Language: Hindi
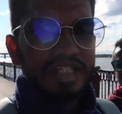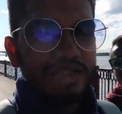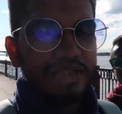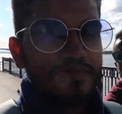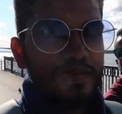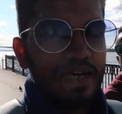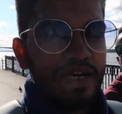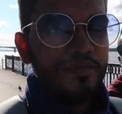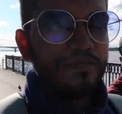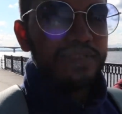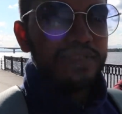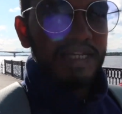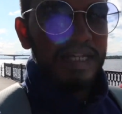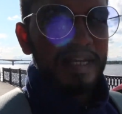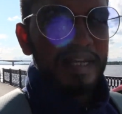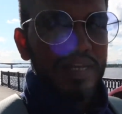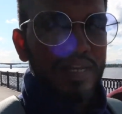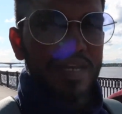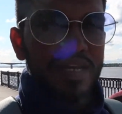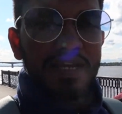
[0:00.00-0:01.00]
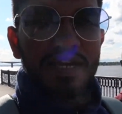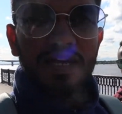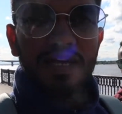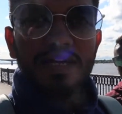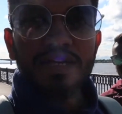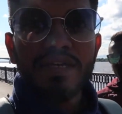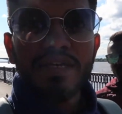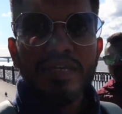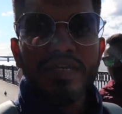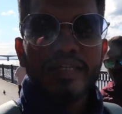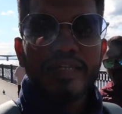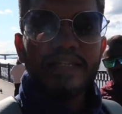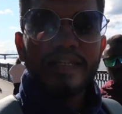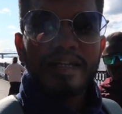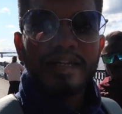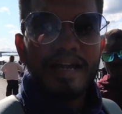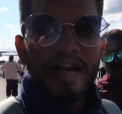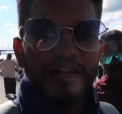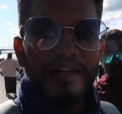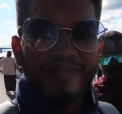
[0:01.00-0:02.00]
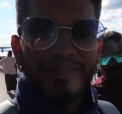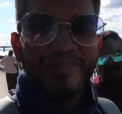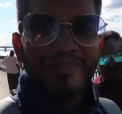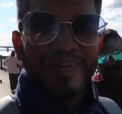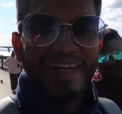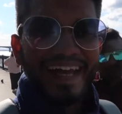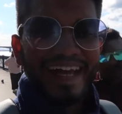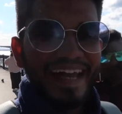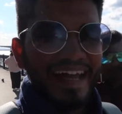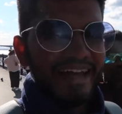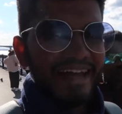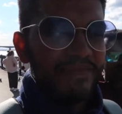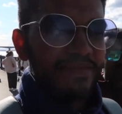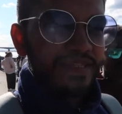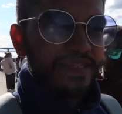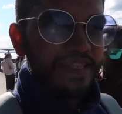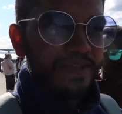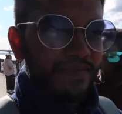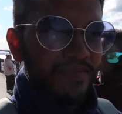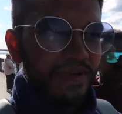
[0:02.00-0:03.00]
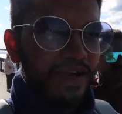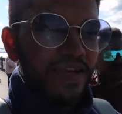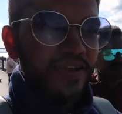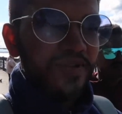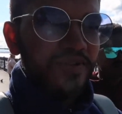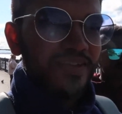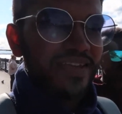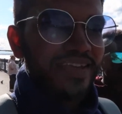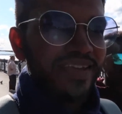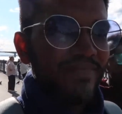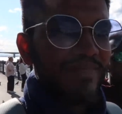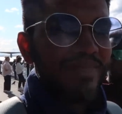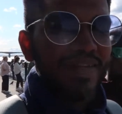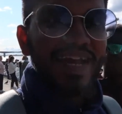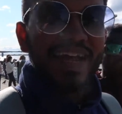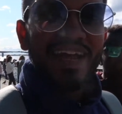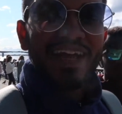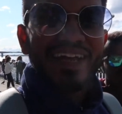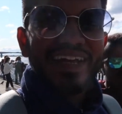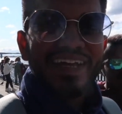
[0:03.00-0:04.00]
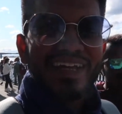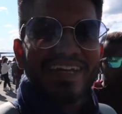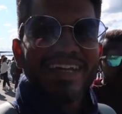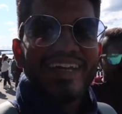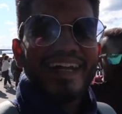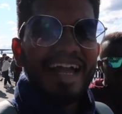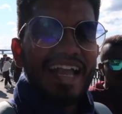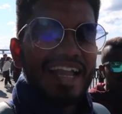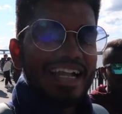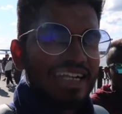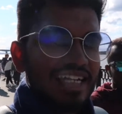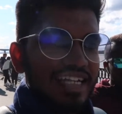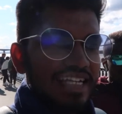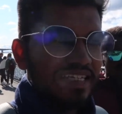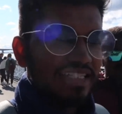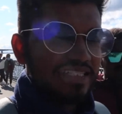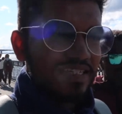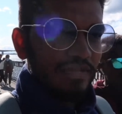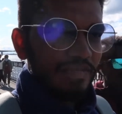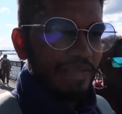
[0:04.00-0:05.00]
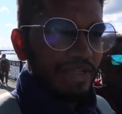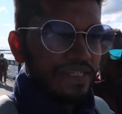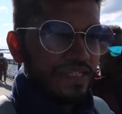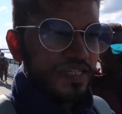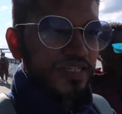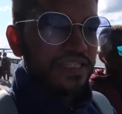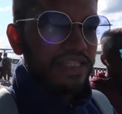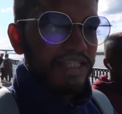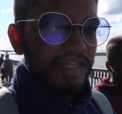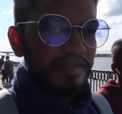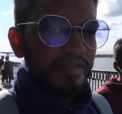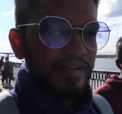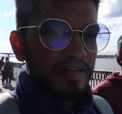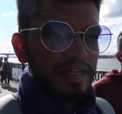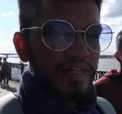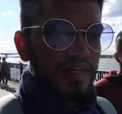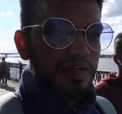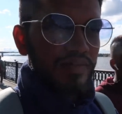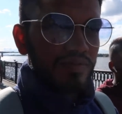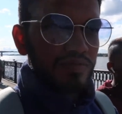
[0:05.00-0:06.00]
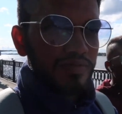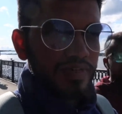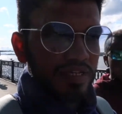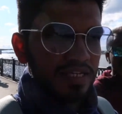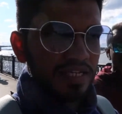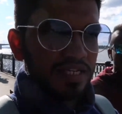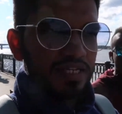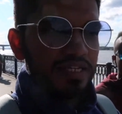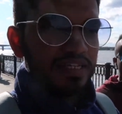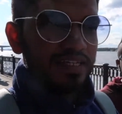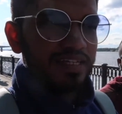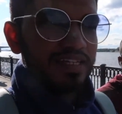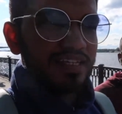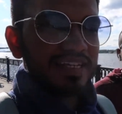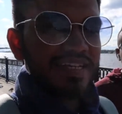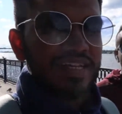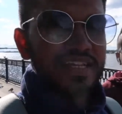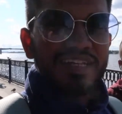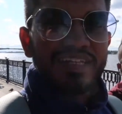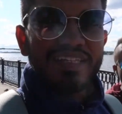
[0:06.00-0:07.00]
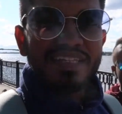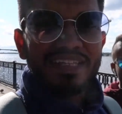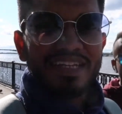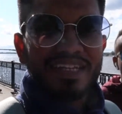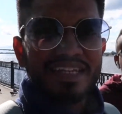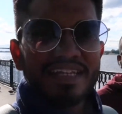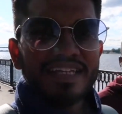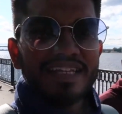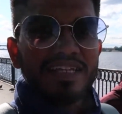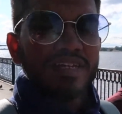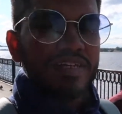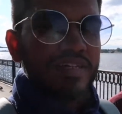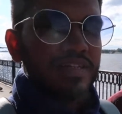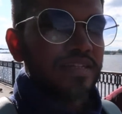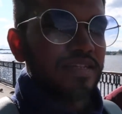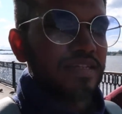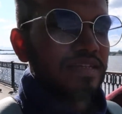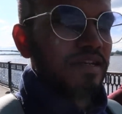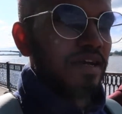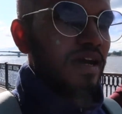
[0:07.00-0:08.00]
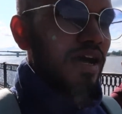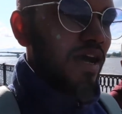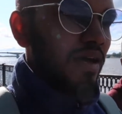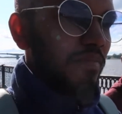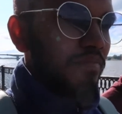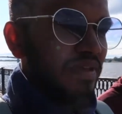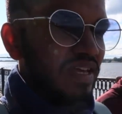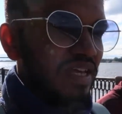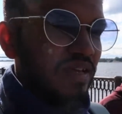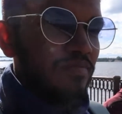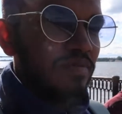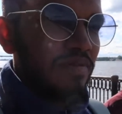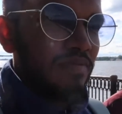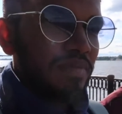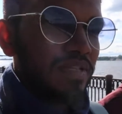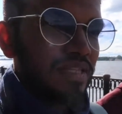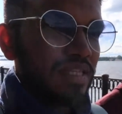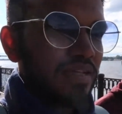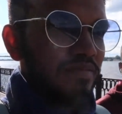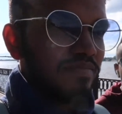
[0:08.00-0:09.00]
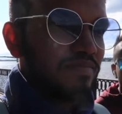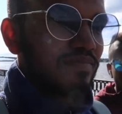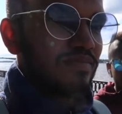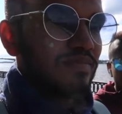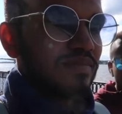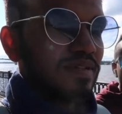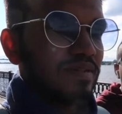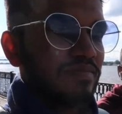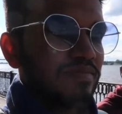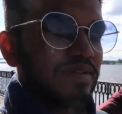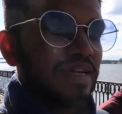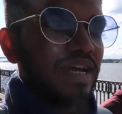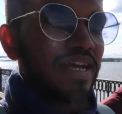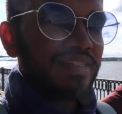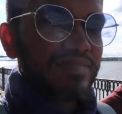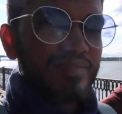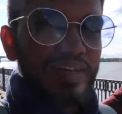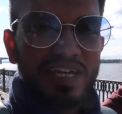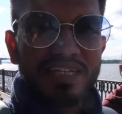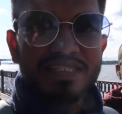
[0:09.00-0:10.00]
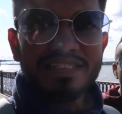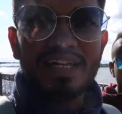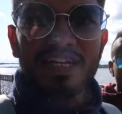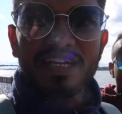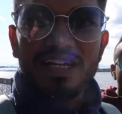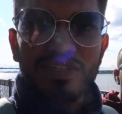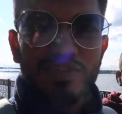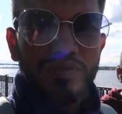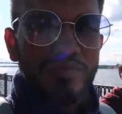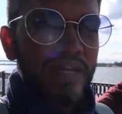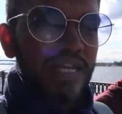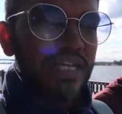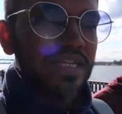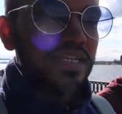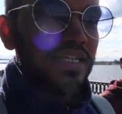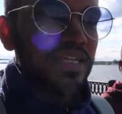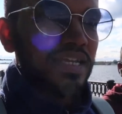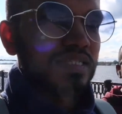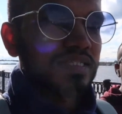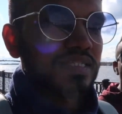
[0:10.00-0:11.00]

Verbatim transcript: जिस पे हम चल रहे हैं ना ये काफी बड़ा है मतलब मान लो कि अभी एटलीस्ट हमें चलते हुए अराउंड दो, तीन किलोमीटर तो हो गई हाँ मे भी मतलब गाइज एग्जैक्टली तो मैं नहीं कह